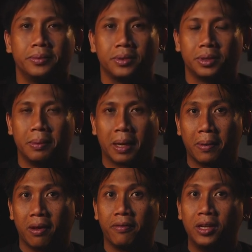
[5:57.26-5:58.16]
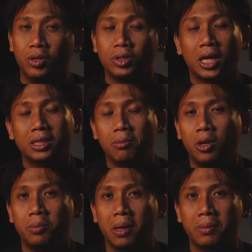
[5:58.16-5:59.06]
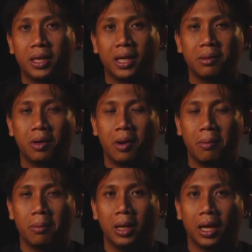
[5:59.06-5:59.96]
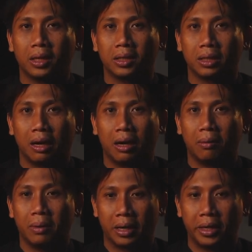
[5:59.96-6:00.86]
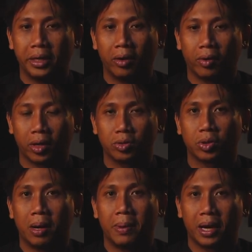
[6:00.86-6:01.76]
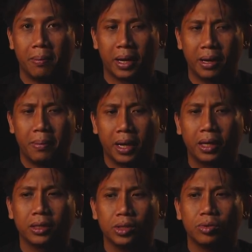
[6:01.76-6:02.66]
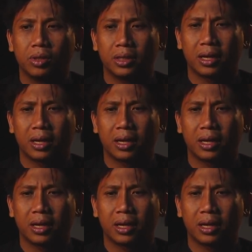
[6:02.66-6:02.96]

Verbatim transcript: Sebagaimana video saya sebelumnya menyatakan bahwa apabila kita berada di lingkungan yang suka marah-marah, maka kita juga